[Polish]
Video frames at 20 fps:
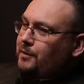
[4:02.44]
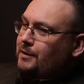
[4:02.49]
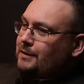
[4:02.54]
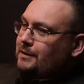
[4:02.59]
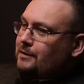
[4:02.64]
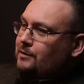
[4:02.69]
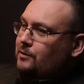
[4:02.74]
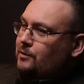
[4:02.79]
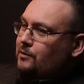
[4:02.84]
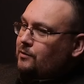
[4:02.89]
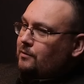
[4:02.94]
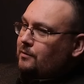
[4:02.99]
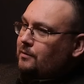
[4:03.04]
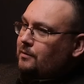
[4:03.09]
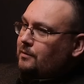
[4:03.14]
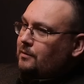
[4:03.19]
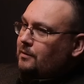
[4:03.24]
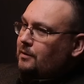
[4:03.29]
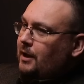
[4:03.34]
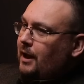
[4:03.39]
z,
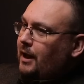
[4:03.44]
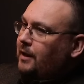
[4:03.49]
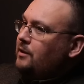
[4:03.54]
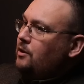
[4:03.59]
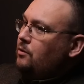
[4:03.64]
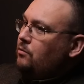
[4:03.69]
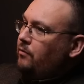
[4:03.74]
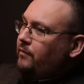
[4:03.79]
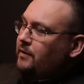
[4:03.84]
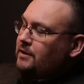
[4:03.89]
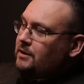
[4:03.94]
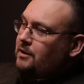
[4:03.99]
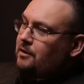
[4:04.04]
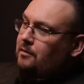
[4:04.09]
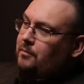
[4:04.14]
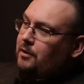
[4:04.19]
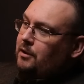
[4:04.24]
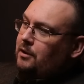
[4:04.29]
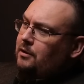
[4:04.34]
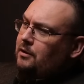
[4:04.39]
y,
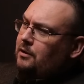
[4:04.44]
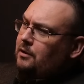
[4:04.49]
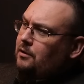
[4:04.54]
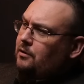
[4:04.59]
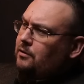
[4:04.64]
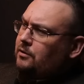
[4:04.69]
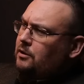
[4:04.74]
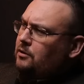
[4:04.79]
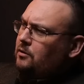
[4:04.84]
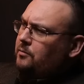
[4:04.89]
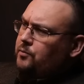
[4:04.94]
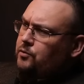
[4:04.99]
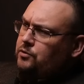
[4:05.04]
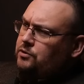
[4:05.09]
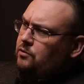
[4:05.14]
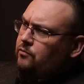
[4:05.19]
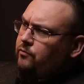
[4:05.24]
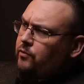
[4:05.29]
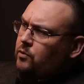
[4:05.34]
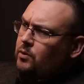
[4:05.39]
antyłowieckimi i on nie
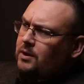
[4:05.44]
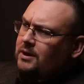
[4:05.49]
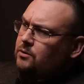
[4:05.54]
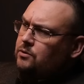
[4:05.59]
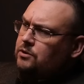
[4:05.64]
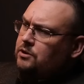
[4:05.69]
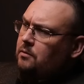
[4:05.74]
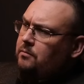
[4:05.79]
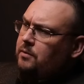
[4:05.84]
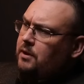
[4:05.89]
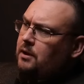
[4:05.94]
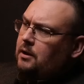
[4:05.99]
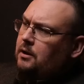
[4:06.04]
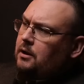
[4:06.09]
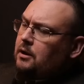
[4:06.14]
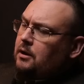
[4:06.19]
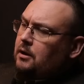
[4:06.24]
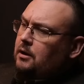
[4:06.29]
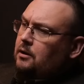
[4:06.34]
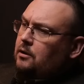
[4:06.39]
dopuścił w ogóle do siebie
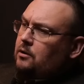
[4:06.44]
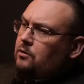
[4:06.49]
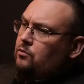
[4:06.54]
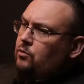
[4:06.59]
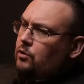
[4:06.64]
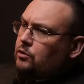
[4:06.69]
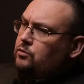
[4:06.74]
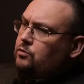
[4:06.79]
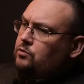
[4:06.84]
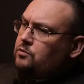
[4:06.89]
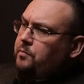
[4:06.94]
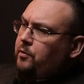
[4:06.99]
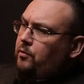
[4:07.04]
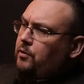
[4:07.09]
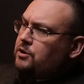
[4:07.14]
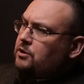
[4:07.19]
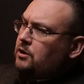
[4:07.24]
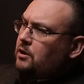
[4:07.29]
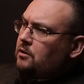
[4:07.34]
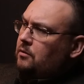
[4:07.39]
głosu
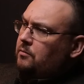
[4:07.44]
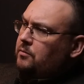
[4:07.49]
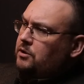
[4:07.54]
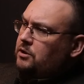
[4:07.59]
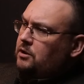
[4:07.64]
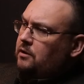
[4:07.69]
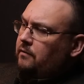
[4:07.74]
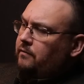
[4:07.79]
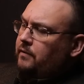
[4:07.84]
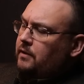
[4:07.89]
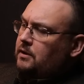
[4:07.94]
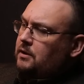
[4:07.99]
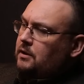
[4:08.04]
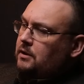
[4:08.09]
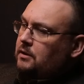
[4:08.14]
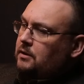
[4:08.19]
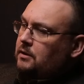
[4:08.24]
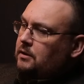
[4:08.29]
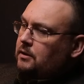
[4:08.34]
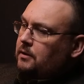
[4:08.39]
społecznego myśliwych.
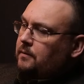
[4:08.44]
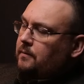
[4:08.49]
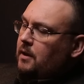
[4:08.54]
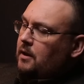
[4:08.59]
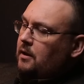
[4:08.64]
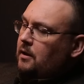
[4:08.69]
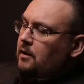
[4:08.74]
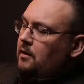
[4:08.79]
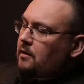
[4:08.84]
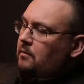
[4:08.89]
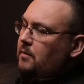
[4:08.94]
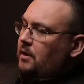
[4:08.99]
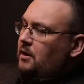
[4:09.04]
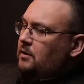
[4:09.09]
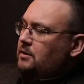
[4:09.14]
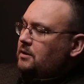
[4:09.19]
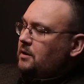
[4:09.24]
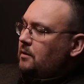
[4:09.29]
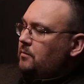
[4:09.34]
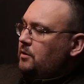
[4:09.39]

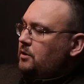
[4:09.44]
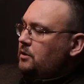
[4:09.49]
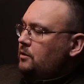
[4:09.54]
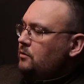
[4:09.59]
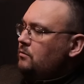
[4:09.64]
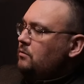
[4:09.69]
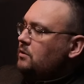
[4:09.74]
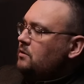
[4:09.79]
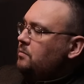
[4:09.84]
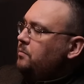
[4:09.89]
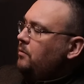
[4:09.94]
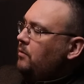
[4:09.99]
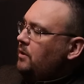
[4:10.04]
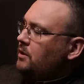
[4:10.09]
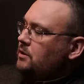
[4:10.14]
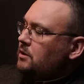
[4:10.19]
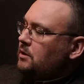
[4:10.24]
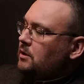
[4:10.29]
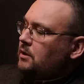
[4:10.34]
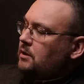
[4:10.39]
Mając na myśli głos
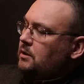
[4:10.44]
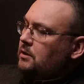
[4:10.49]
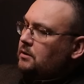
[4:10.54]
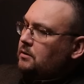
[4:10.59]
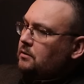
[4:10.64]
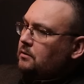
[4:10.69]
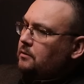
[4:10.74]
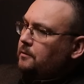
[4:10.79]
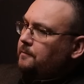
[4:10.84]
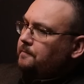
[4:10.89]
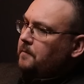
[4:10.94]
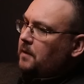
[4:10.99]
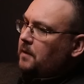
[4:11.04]
społeczny, to